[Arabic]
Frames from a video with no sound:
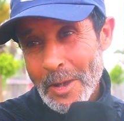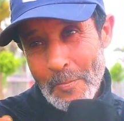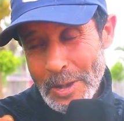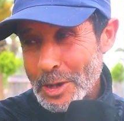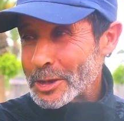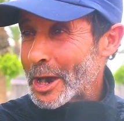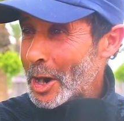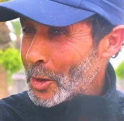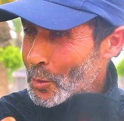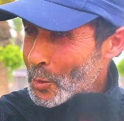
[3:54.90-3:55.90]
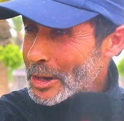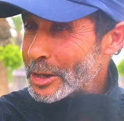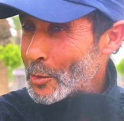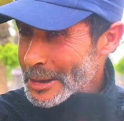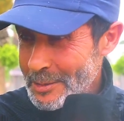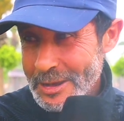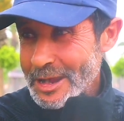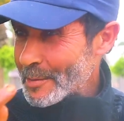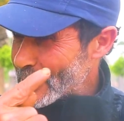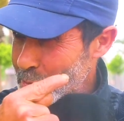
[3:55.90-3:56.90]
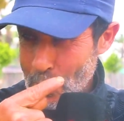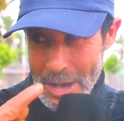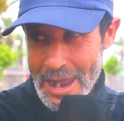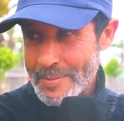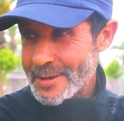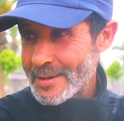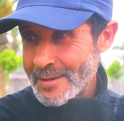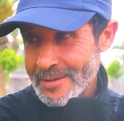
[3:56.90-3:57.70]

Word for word: باش يدخلوا ويديو للسبيطار ما يديوش للحبس